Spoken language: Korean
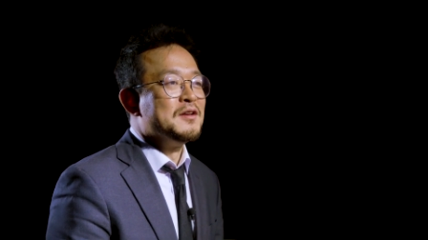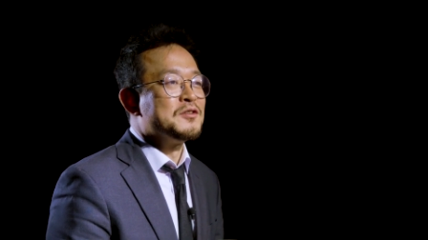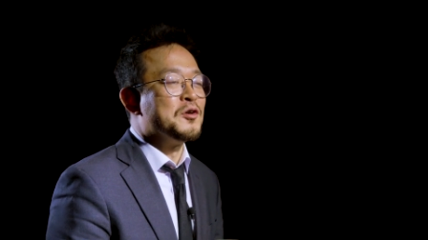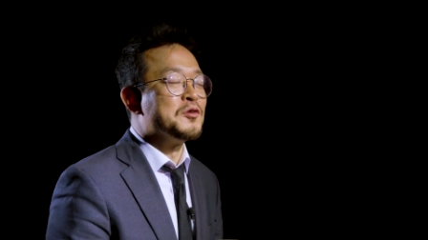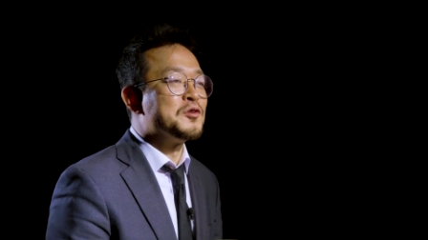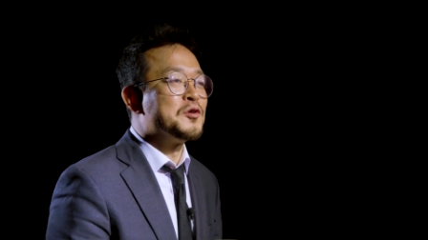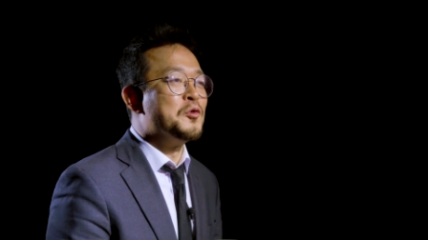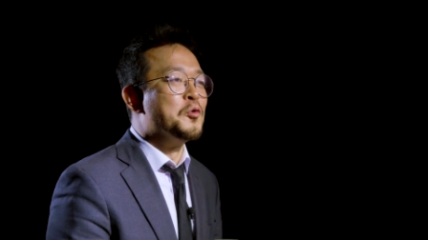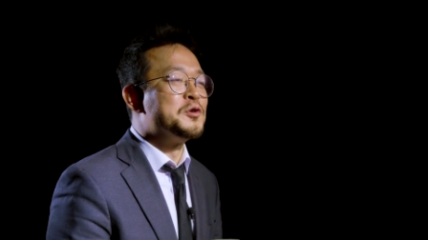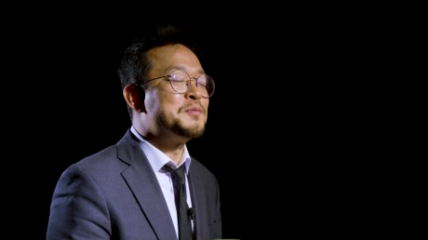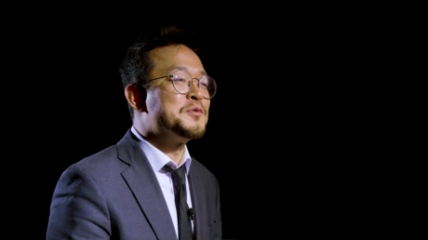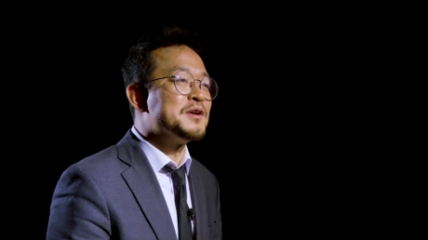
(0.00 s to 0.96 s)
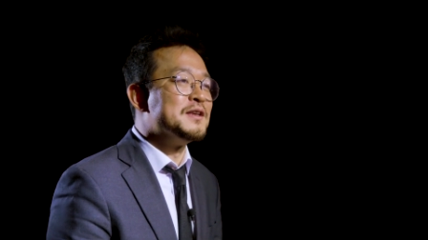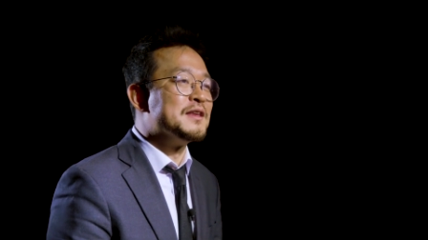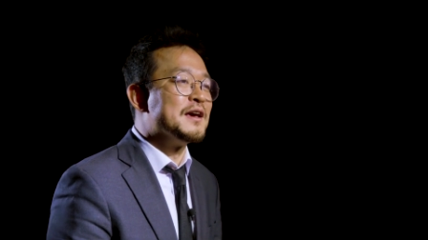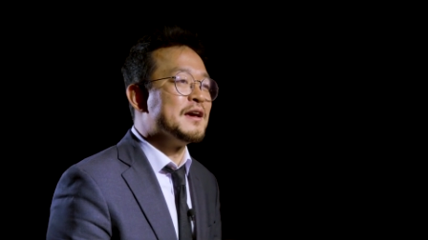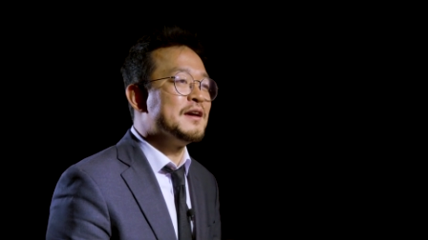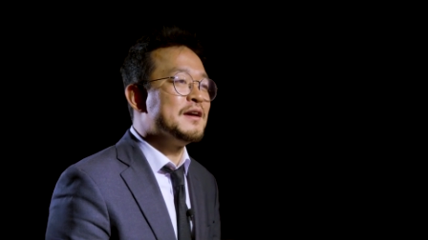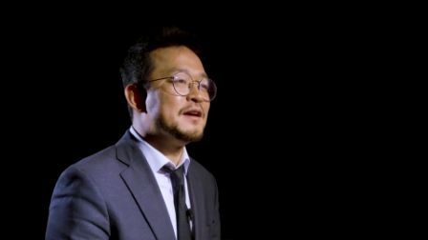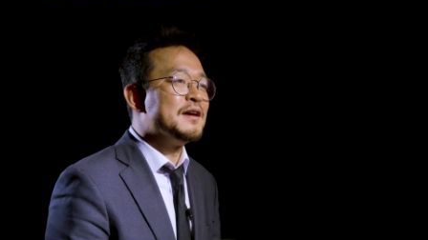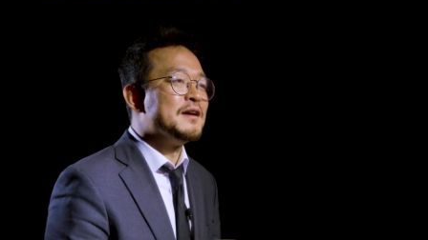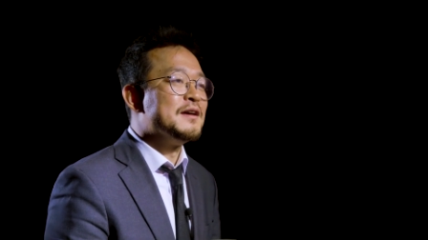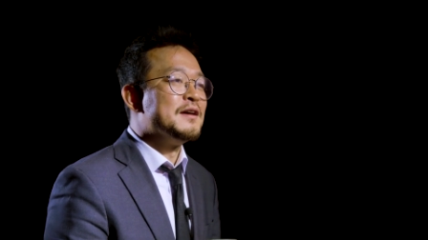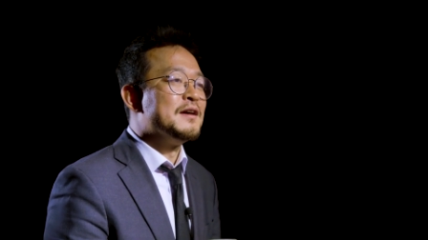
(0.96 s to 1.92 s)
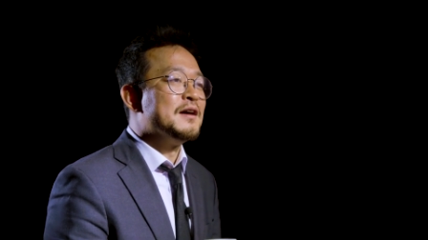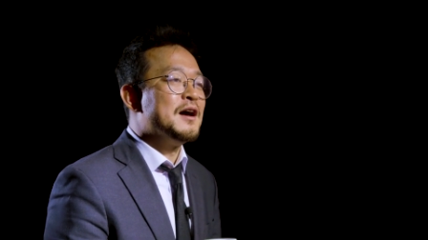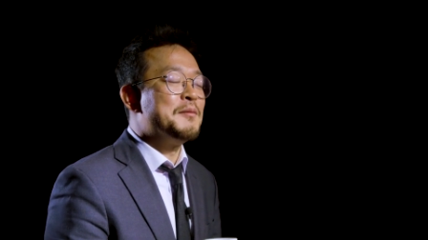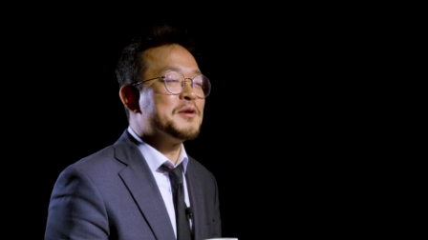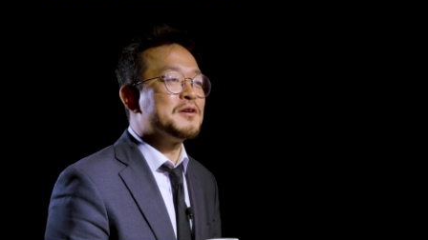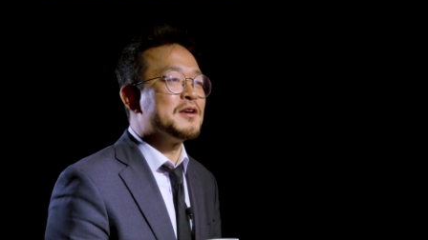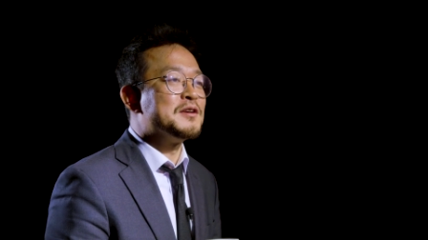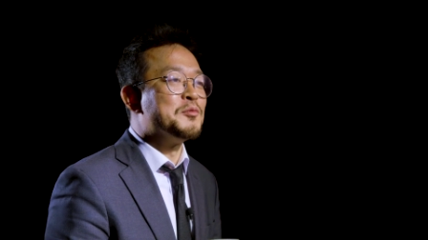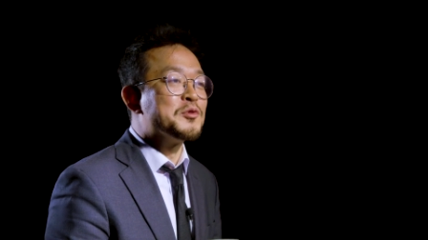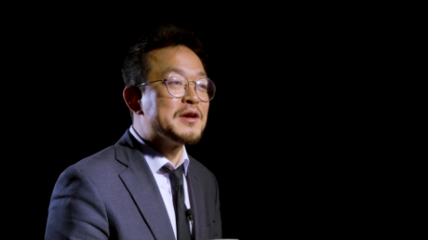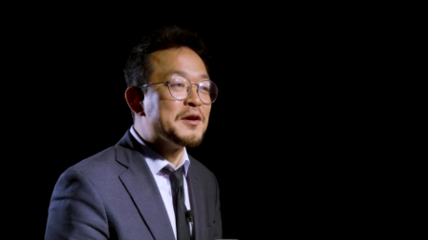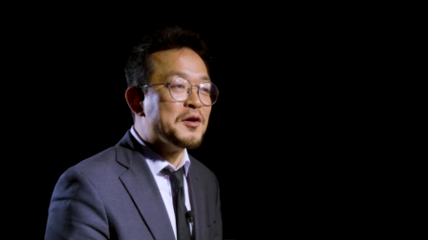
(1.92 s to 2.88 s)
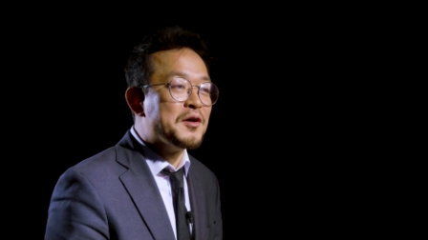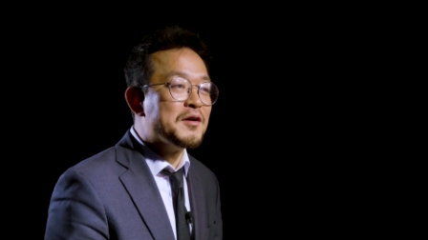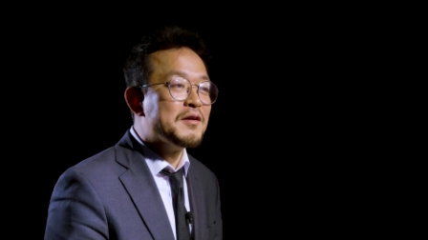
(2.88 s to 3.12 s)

전교 50등인데 하버드 가지 못해요.